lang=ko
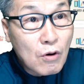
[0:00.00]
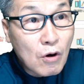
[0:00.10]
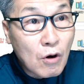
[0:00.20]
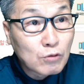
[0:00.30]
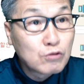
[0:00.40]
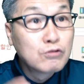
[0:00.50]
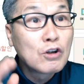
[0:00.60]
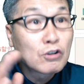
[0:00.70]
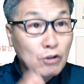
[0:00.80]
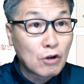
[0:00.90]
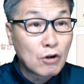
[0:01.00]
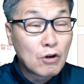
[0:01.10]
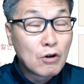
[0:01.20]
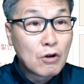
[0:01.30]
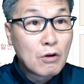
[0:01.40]
어, 줄여서
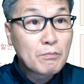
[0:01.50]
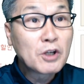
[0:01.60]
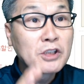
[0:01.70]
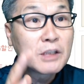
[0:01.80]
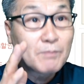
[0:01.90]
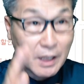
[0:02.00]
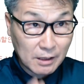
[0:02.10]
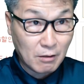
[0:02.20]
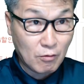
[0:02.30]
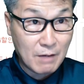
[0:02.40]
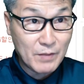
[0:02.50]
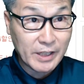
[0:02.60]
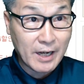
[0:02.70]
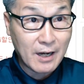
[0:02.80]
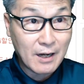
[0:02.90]
편집됐다고
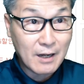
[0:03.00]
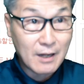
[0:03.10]
합니다.